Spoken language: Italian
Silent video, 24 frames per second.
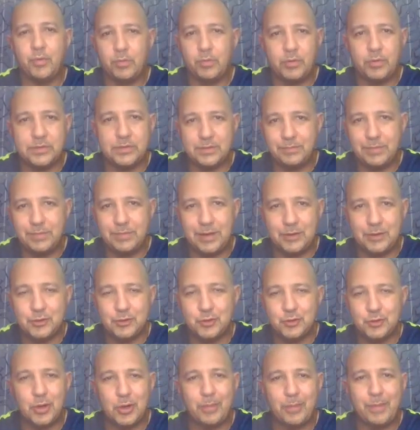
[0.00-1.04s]
che poi sembra non
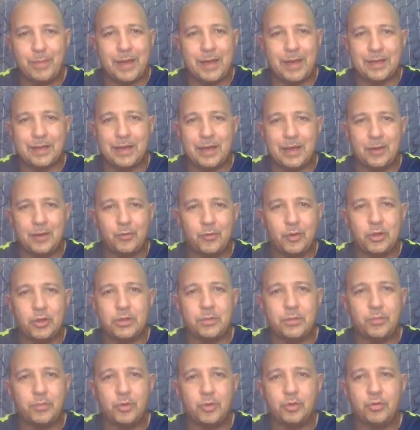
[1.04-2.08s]
sola marca
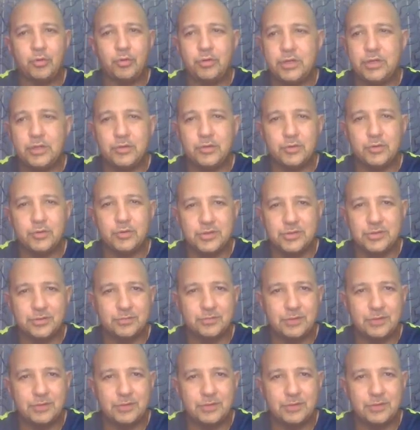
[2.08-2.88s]
tipo Doritos,